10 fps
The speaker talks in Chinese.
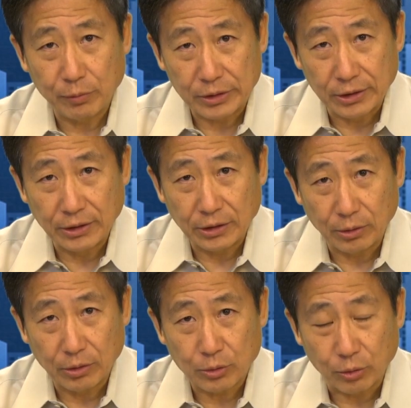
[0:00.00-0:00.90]
复经
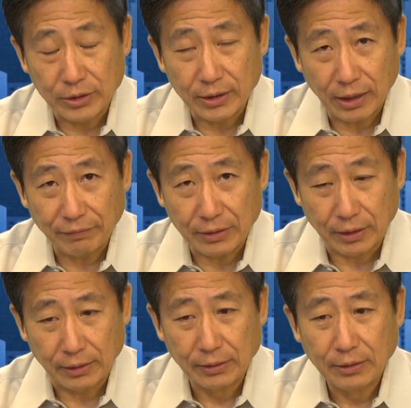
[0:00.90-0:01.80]
济、重新开放
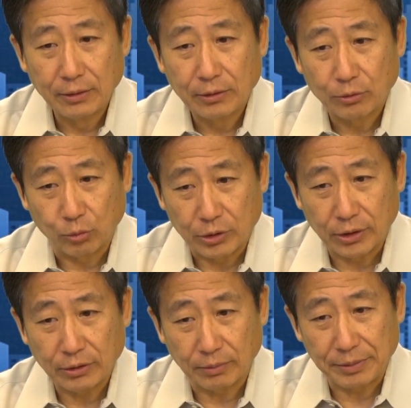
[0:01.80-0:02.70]
呢，堵
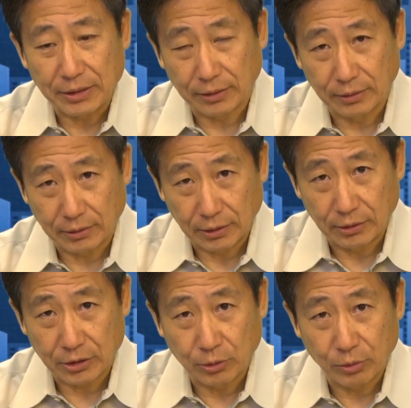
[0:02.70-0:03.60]
车又变成了人
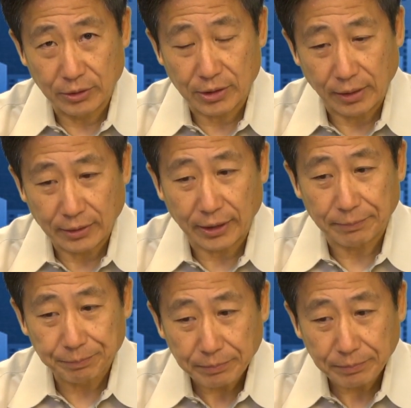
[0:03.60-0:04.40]
的生活的常态。